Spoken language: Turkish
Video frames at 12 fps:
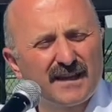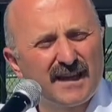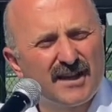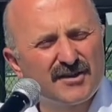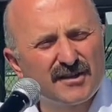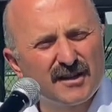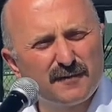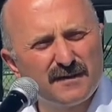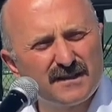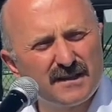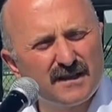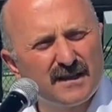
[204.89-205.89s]

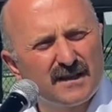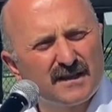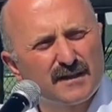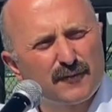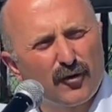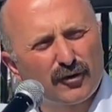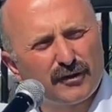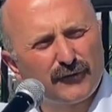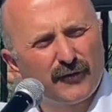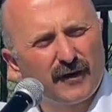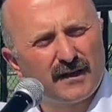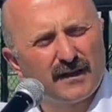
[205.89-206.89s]
gençlerimizi
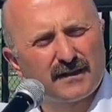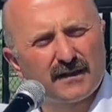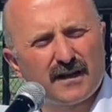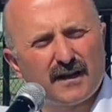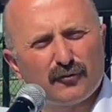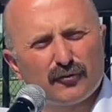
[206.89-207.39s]
sportif faaliyetlerle